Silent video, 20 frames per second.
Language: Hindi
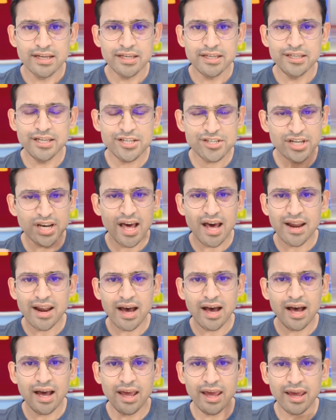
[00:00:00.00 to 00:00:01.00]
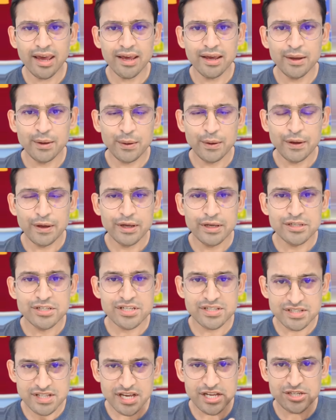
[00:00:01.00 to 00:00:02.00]
ये चला रहा है
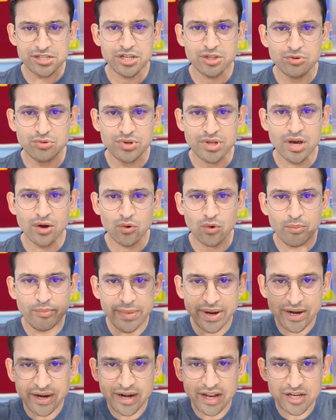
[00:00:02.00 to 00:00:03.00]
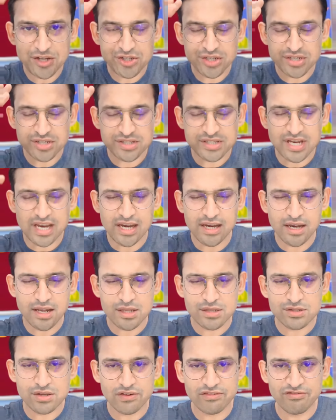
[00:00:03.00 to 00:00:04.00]
जिस देश ने दुनिया को मेडिटेशन
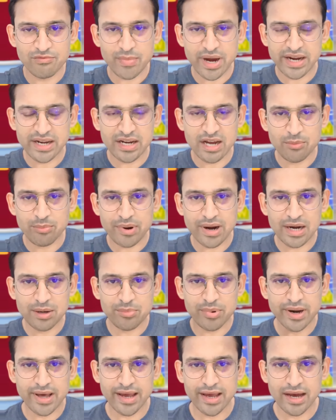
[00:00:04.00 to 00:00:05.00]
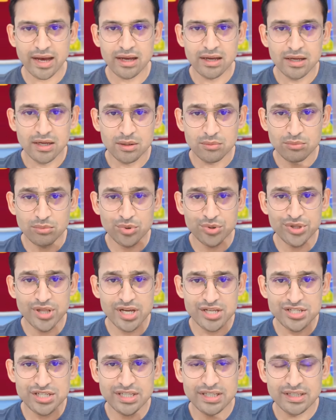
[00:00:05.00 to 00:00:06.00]
सिलनेस ऑफ माइंड का पाठ पढ़ाया बुद्धा
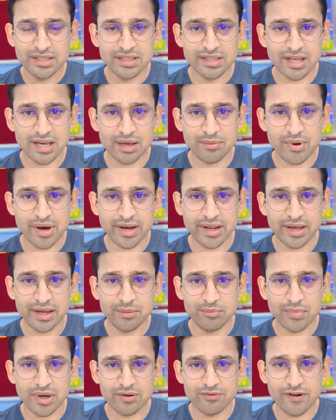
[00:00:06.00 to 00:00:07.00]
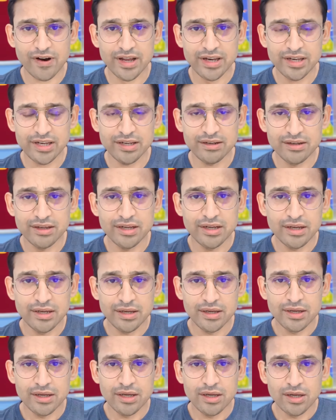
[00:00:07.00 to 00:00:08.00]
जी है हमारे भगवान
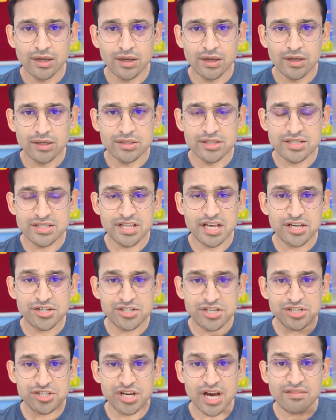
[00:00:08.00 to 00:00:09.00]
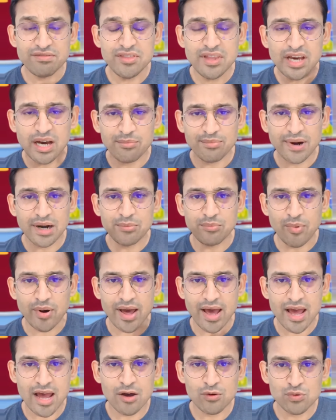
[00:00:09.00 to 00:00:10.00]
जिस देश ने शांति का पाठ
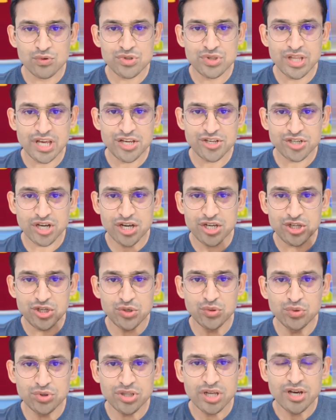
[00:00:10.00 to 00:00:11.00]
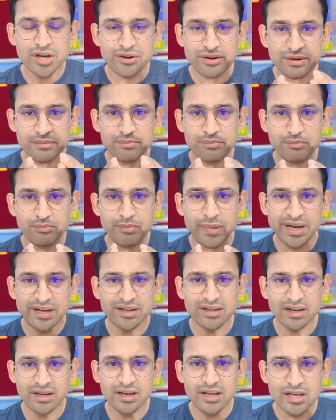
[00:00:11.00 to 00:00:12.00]
पढ़ाया उस देश का यूथ
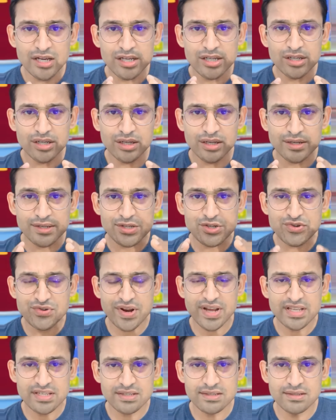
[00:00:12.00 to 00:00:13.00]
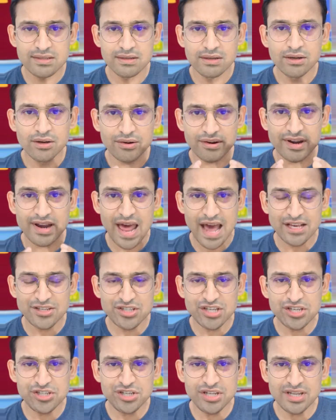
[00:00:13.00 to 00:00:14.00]
मेंटल स्ट्रेस
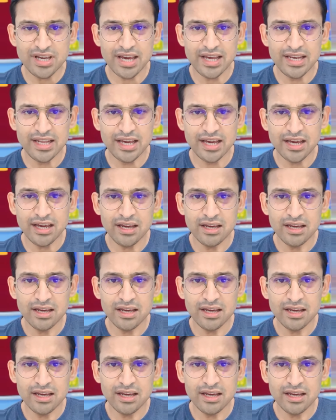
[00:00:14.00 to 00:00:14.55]
रिलैक्सेशन के लिए